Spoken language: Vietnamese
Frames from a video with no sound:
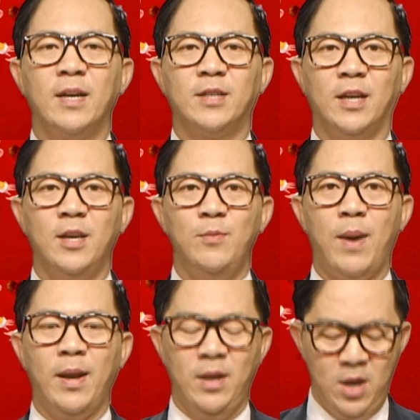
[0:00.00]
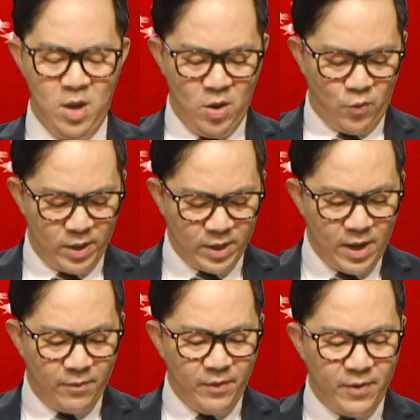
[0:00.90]
cơ sở thương mại. Quay trở
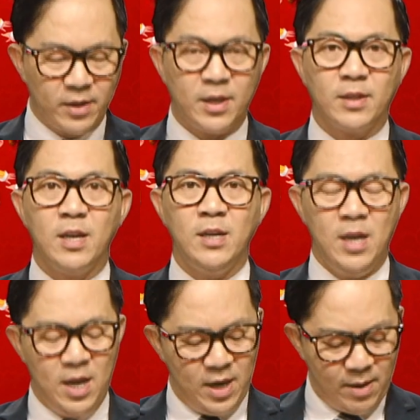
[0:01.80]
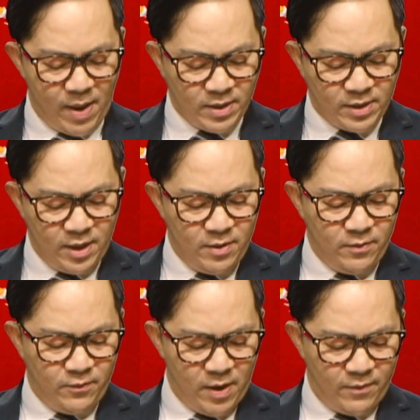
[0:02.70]
lại với phần tin tức là bản
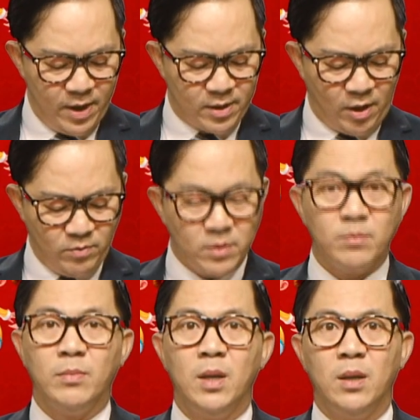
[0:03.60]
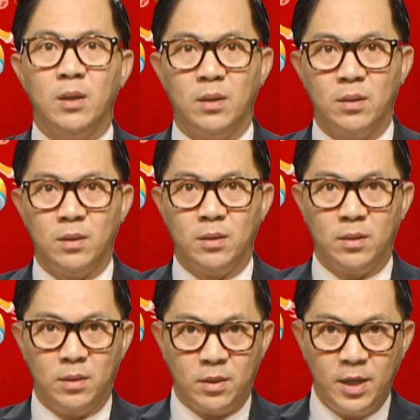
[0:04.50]
tin về việc tổng
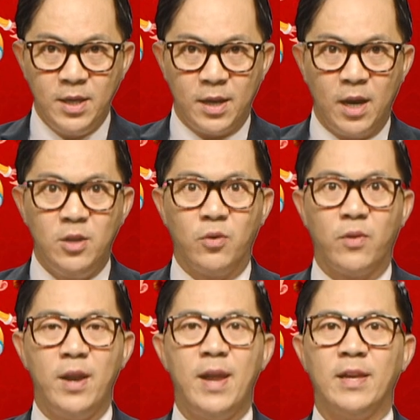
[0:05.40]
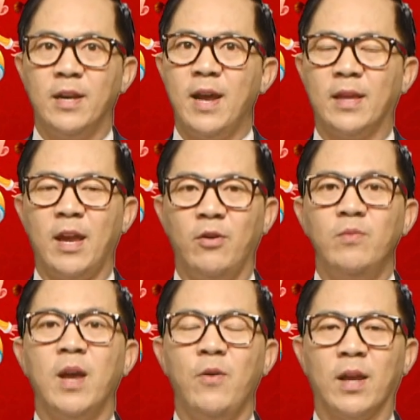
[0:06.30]
chiến dịch ở Ukraine đang diễn ra theo
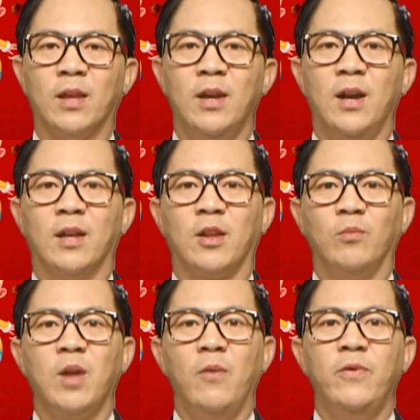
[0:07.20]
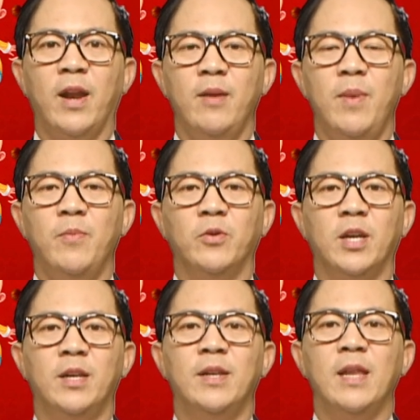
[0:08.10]
đúng kế hoạch. Tổng thống Vladimir
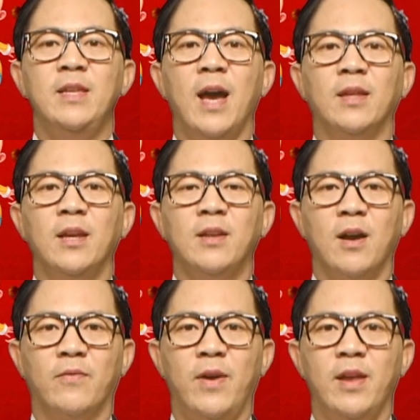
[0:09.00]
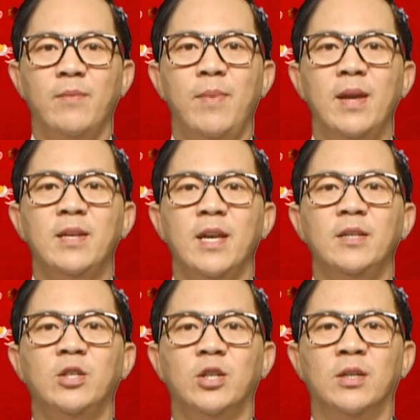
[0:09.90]
Putin đánh giá tích cực về diễn biến
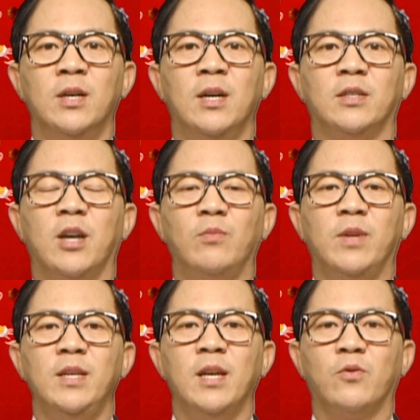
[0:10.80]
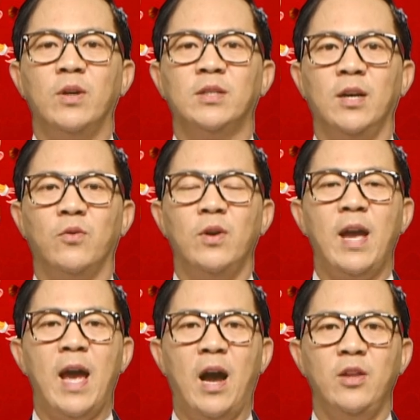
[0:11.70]
chiến trường trong chiến dịch quân sự của
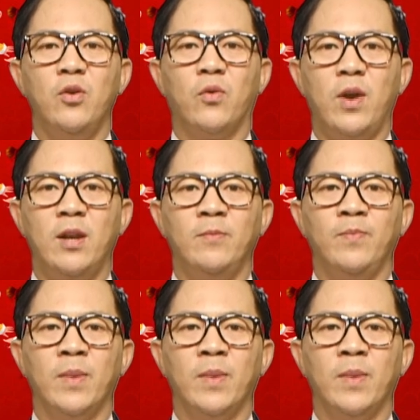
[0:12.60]
Nga ở Ukraine.